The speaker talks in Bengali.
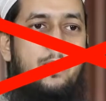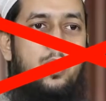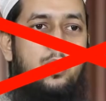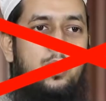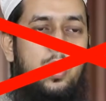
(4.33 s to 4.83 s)

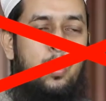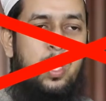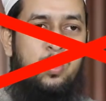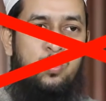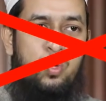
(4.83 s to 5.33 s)
এবং
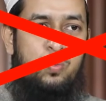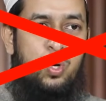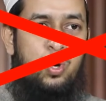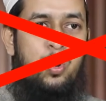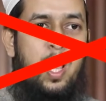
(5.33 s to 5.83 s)
অনেকগুলো
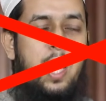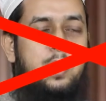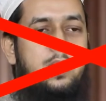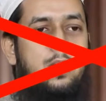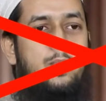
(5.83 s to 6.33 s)
বর্ণনায়
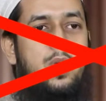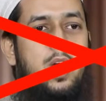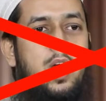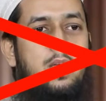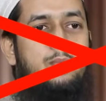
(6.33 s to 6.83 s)
আছে নবী
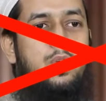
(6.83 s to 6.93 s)
করিম